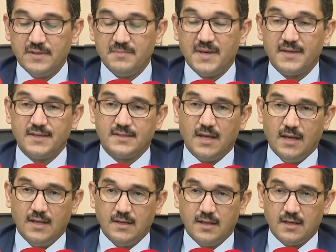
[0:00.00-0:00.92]

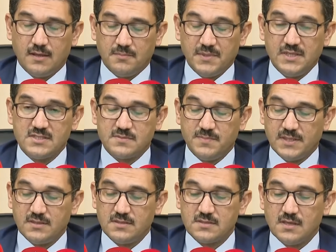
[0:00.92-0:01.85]
يتعلق
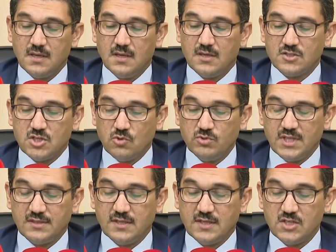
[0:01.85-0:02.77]
بنسبة
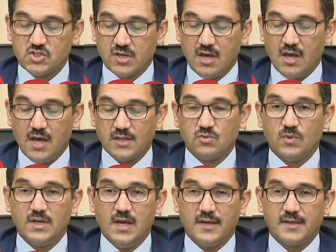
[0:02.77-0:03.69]
جودة الإجراءات
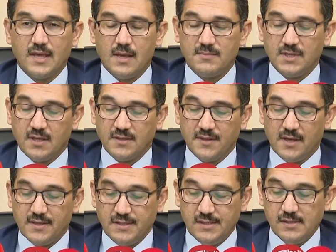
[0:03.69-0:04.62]
والأحكام
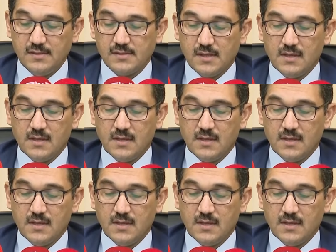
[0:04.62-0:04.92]
القضائية